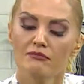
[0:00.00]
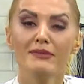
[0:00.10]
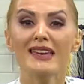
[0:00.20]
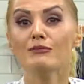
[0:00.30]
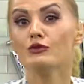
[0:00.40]

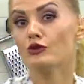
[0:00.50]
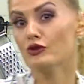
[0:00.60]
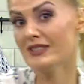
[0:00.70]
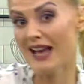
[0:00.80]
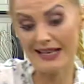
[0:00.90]
Bir
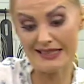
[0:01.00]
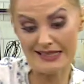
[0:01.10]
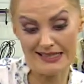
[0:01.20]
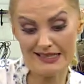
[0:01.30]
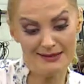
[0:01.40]
buçuk çay
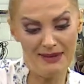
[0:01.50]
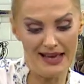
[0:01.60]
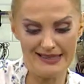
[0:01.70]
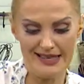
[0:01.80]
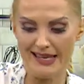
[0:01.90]
kaşığı
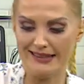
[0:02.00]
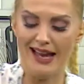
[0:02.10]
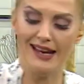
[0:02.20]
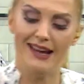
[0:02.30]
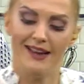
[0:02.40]
bence
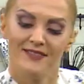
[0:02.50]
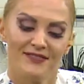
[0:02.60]
yeterli.